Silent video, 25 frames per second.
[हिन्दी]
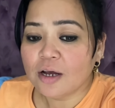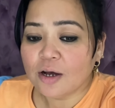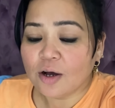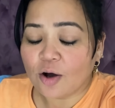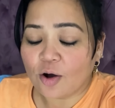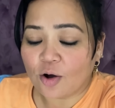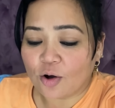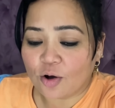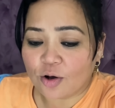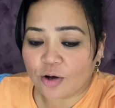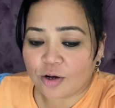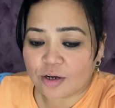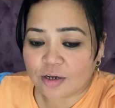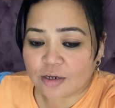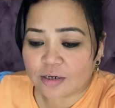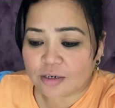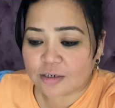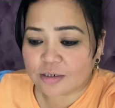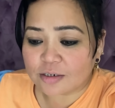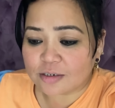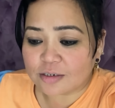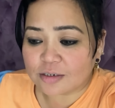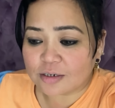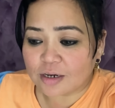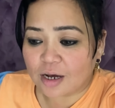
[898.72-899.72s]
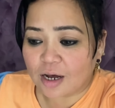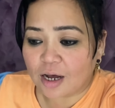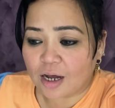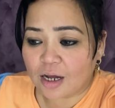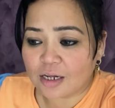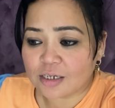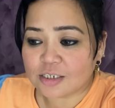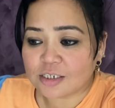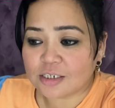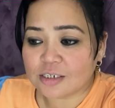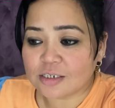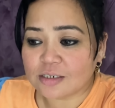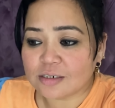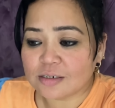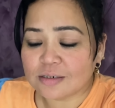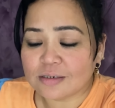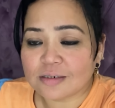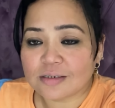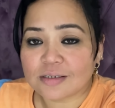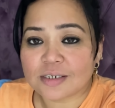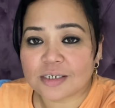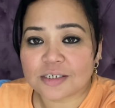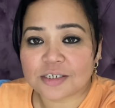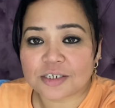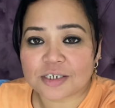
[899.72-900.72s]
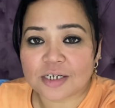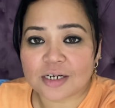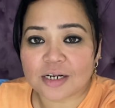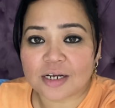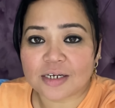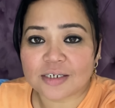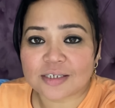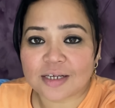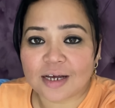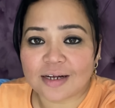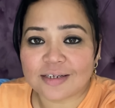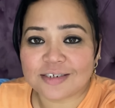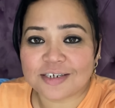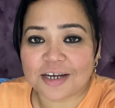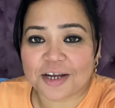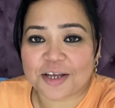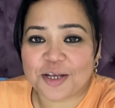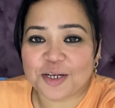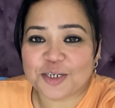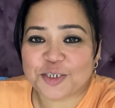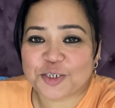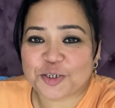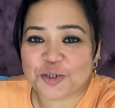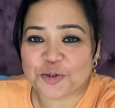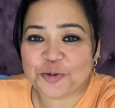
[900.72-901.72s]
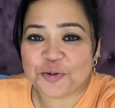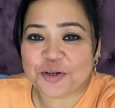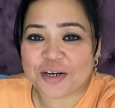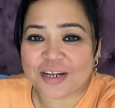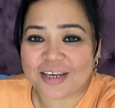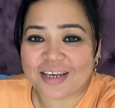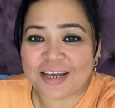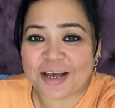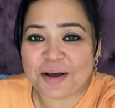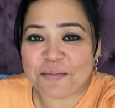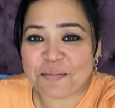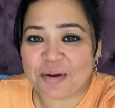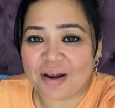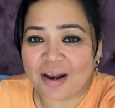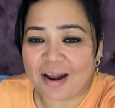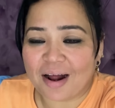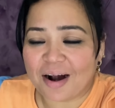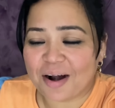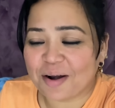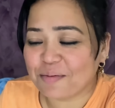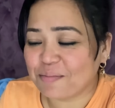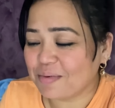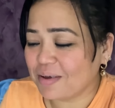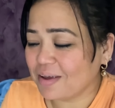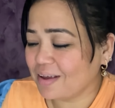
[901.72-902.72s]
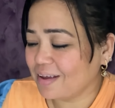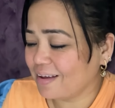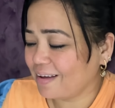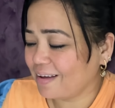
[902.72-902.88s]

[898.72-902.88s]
और आज सिस्टर के साथ जाके शूट किया मलाड़ में